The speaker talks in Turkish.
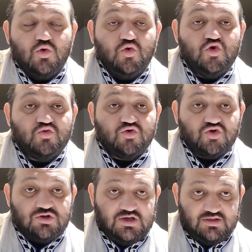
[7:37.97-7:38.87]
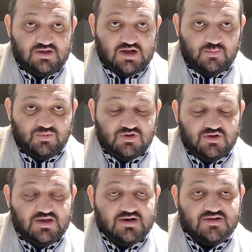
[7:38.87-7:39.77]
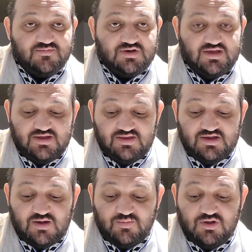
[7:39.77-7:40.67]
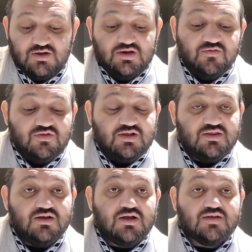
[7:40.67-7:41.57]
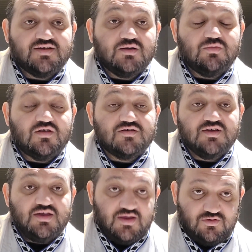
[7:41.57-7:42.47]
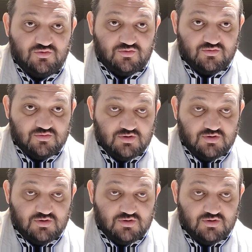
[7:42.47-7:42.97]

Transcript: 3.5 handikaplı en az bir handikapla Cleveland'ın kazanması gerekiyor.